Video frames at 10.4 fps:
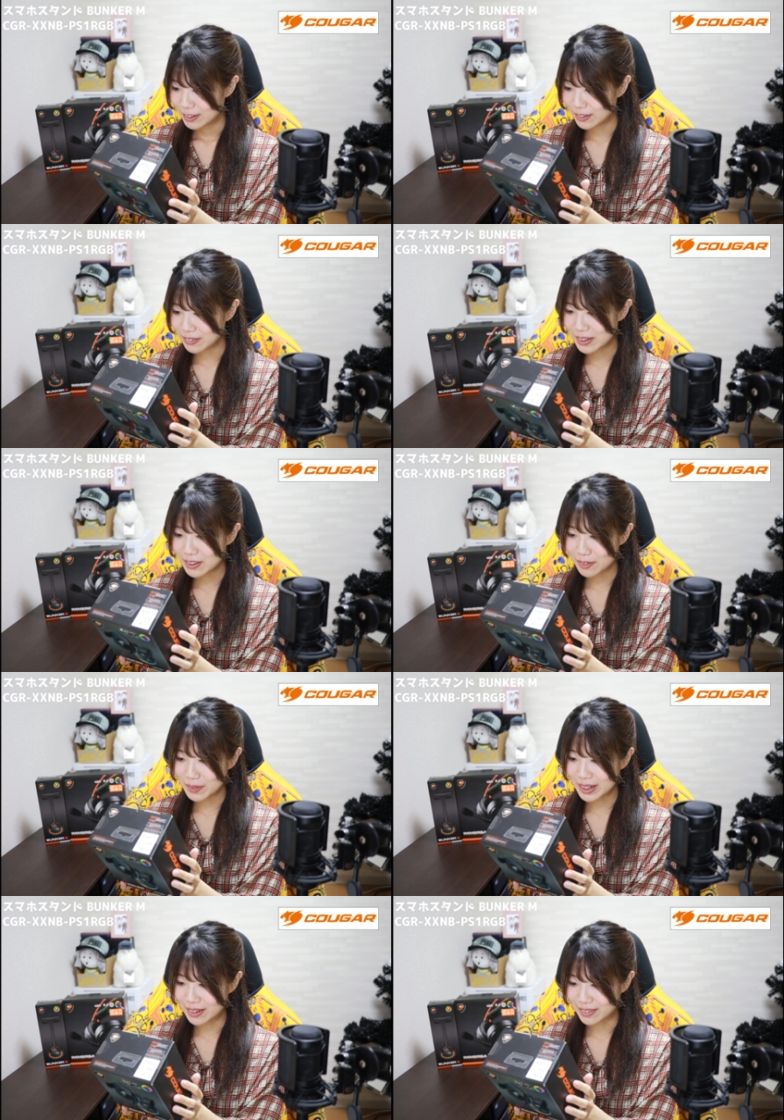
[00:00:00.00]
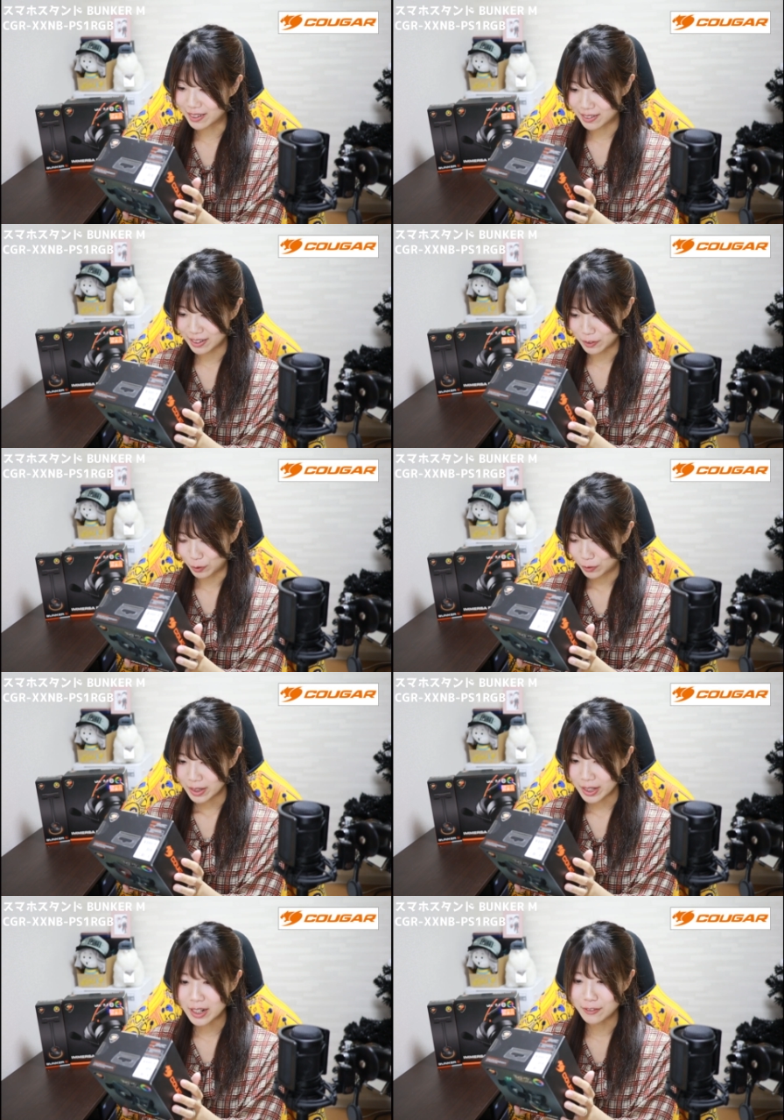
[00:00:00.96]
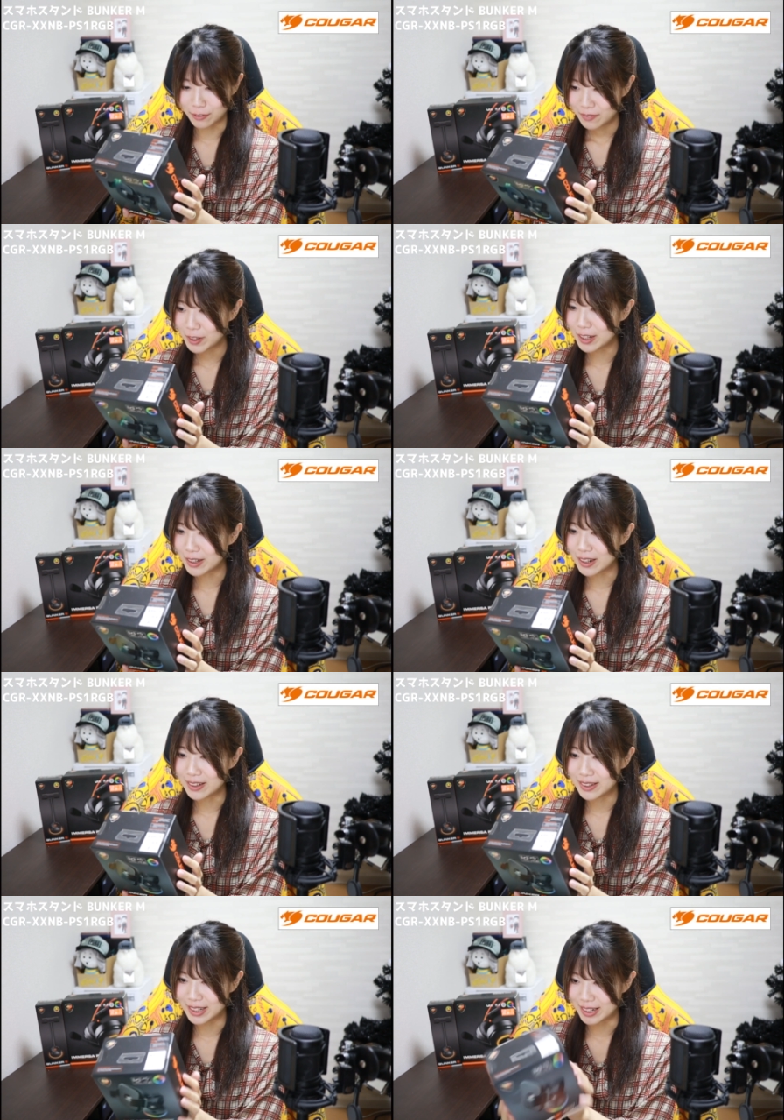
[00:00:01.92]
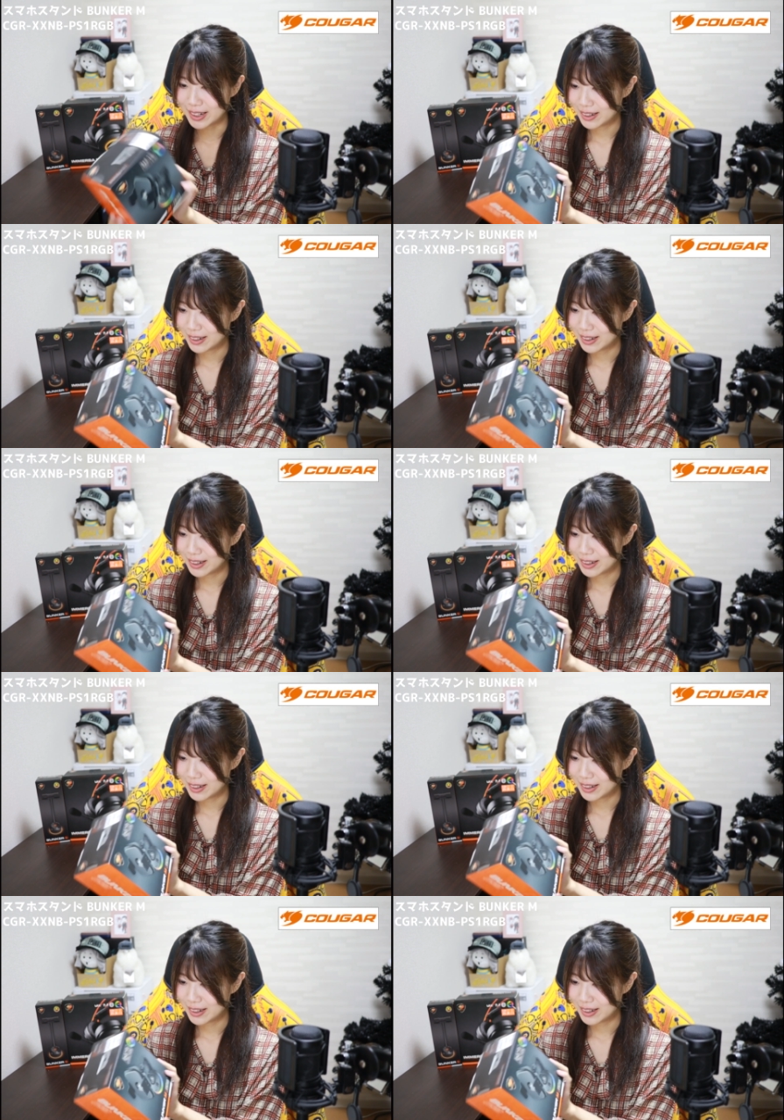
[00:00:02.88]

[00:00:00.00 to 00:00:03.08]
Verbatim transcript: USB が挿せる。光る。みたいな感じ。